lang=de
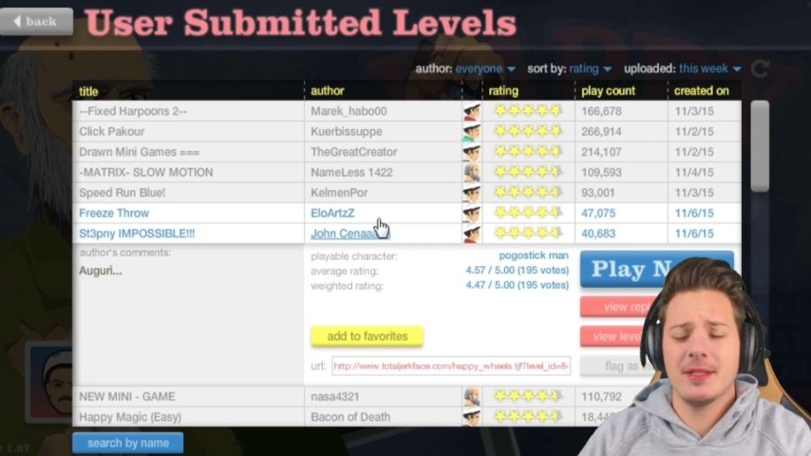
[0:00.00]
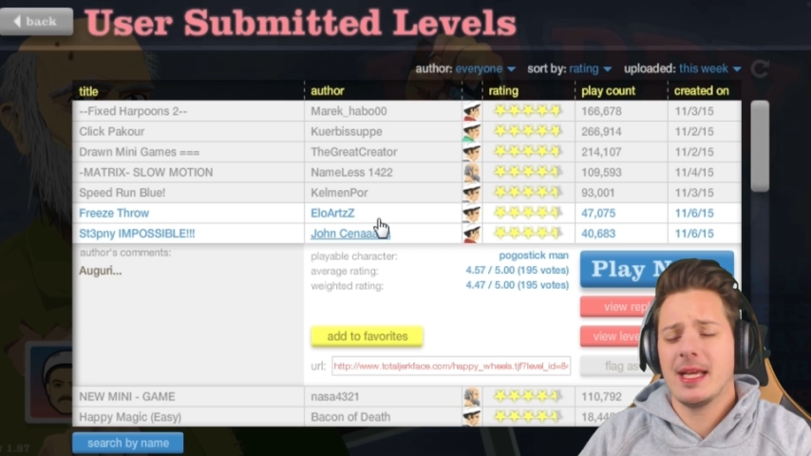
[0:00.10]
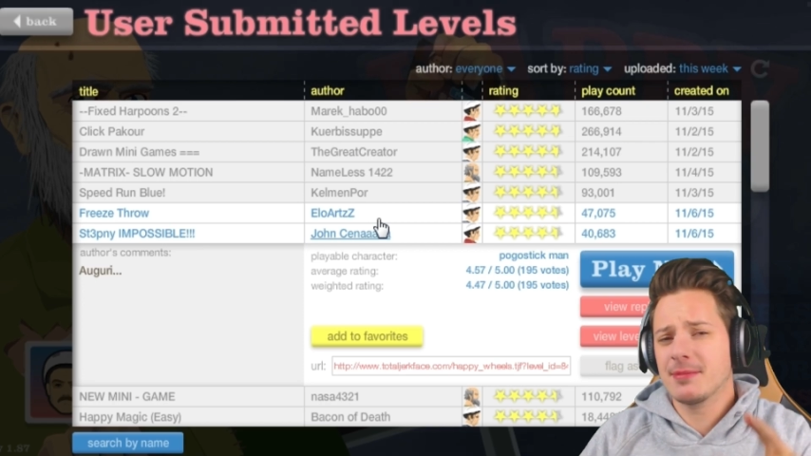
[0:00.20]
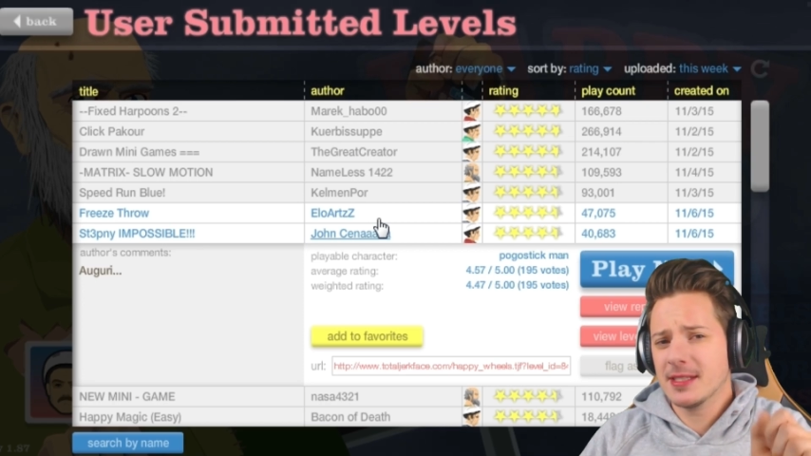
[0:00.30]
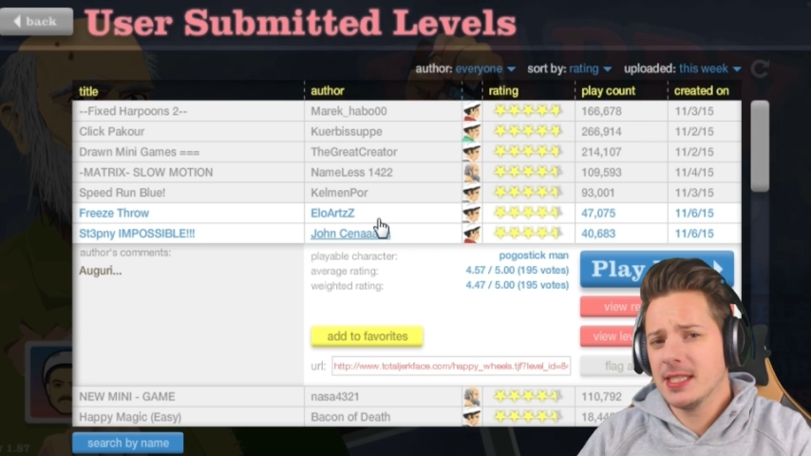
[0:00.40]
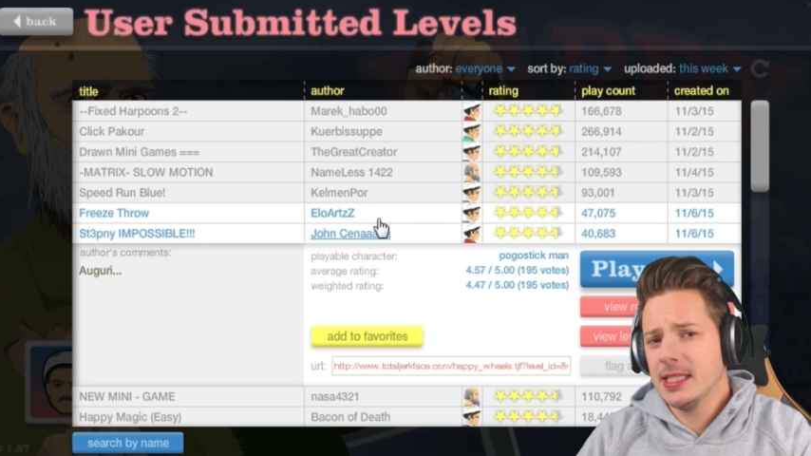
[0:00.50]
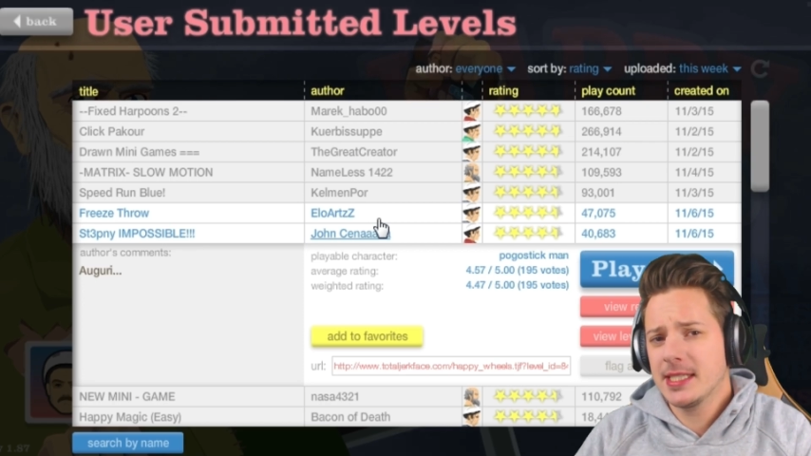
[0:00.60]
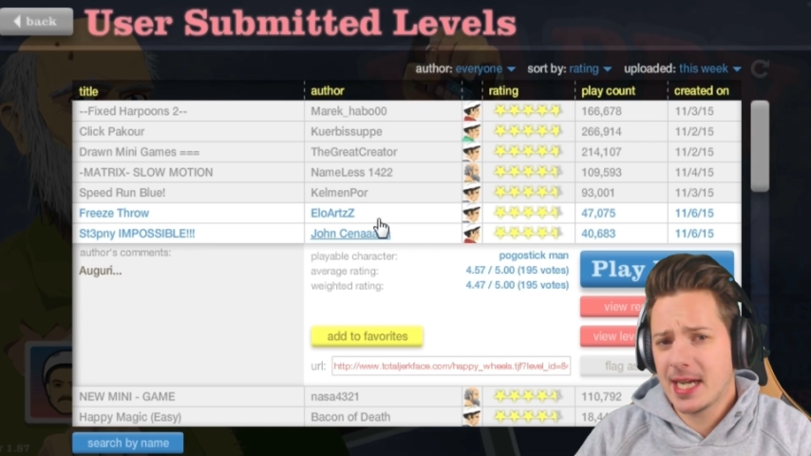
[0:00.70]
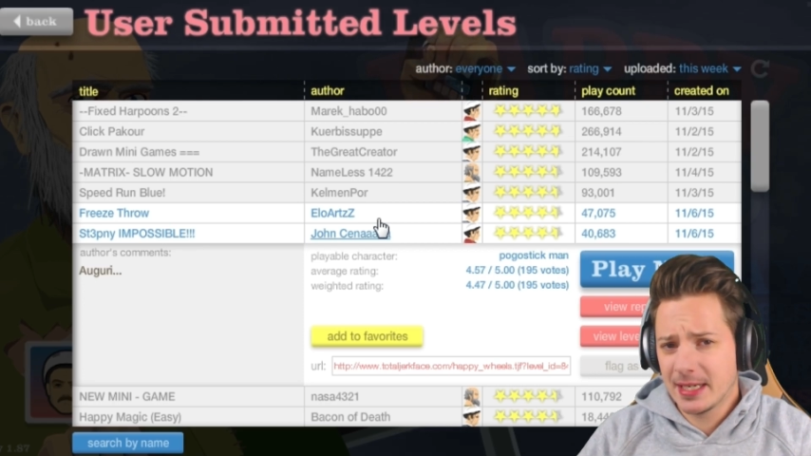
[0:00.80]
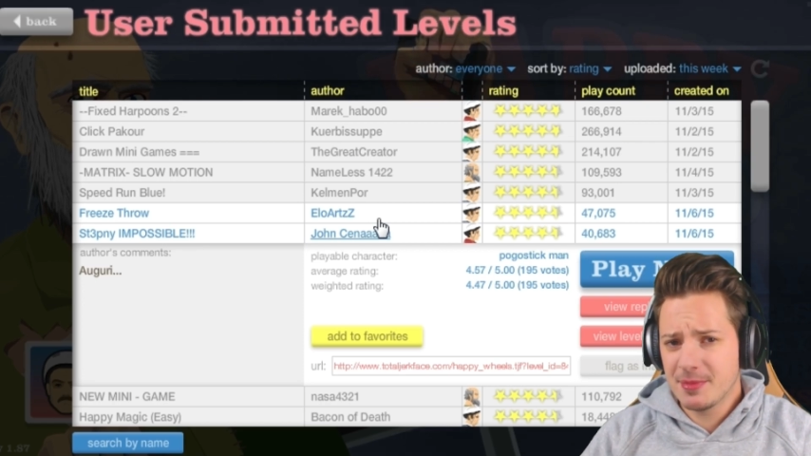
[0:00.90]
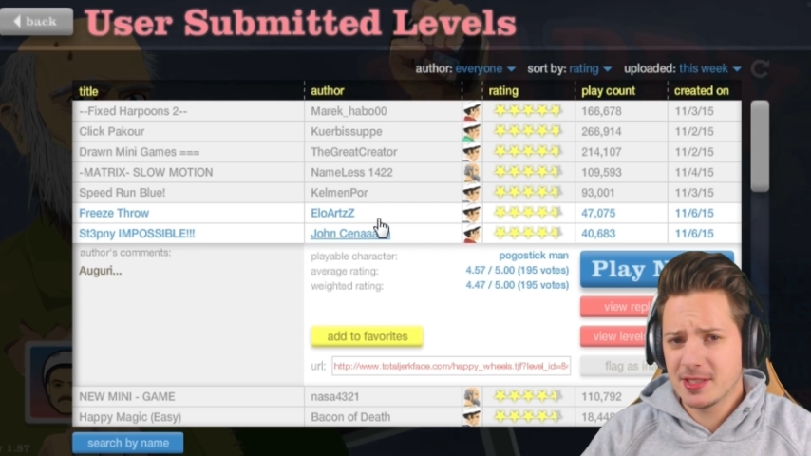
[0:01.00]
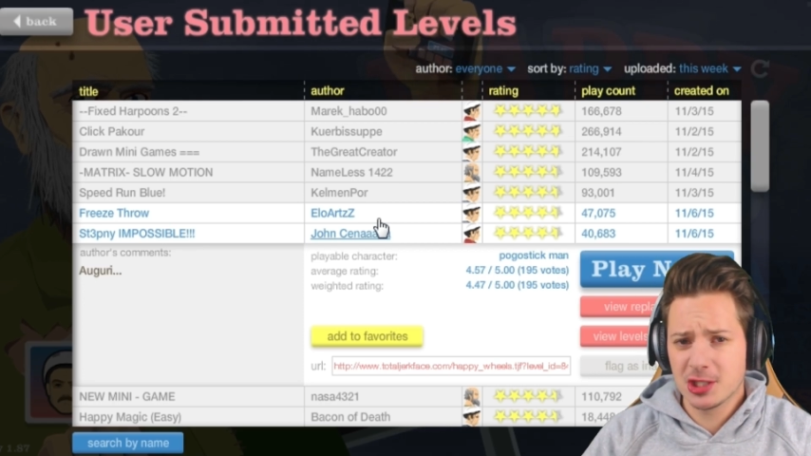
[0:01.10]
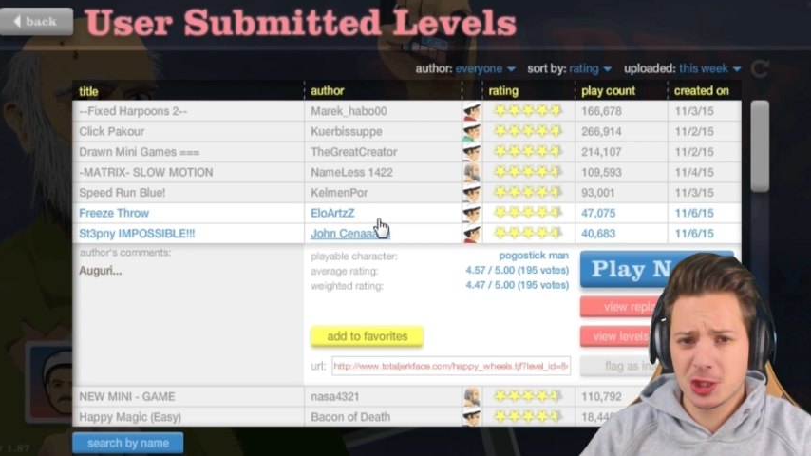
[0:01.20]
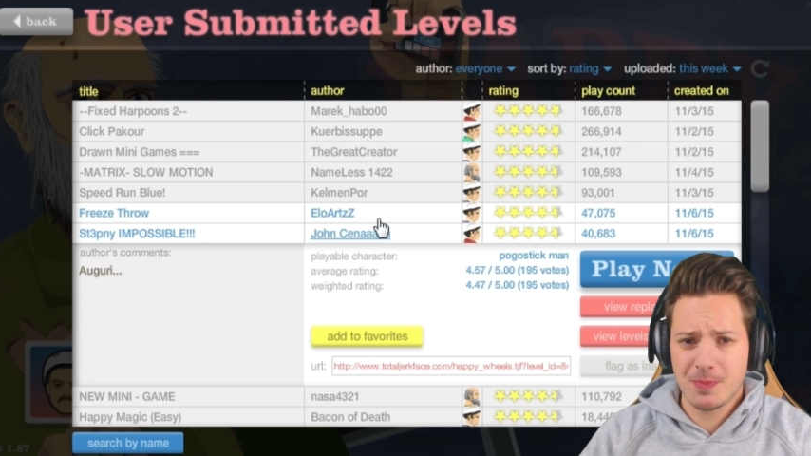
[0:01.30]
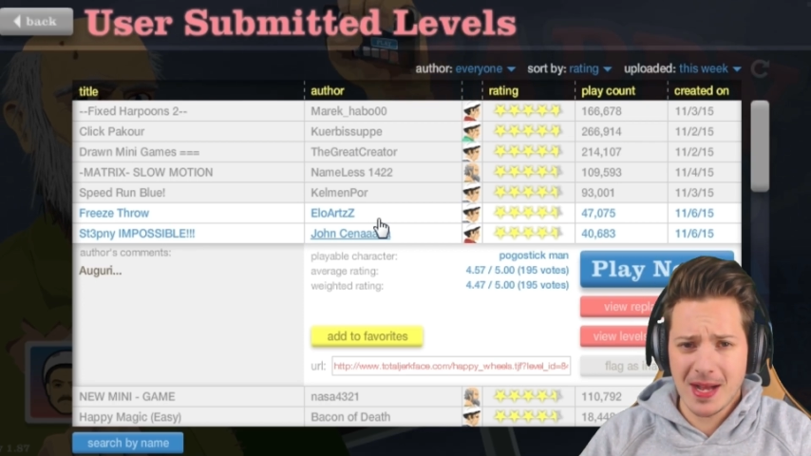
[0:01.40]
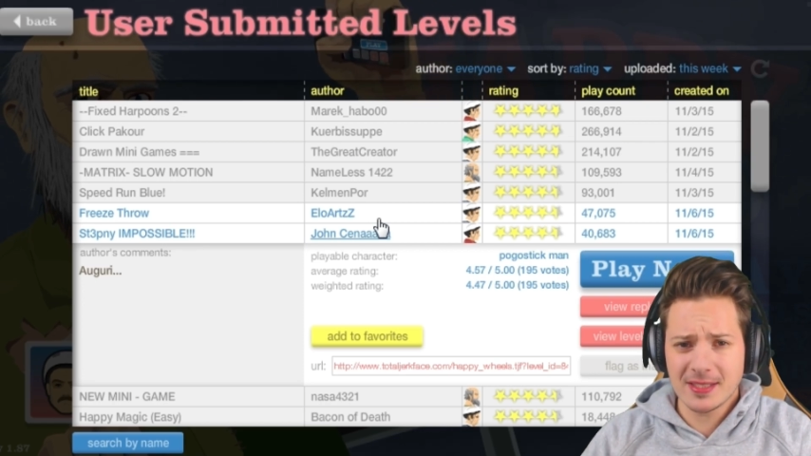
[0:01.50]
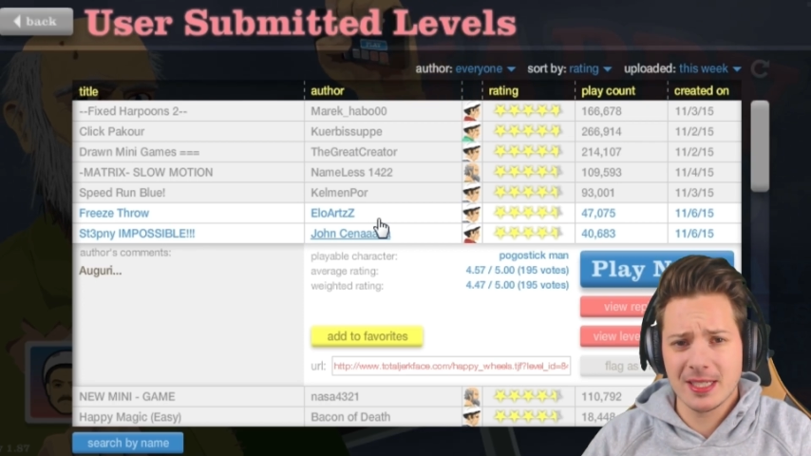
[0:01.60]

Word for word: Und ich habe tatsächlich gerade ein bisschen Spaß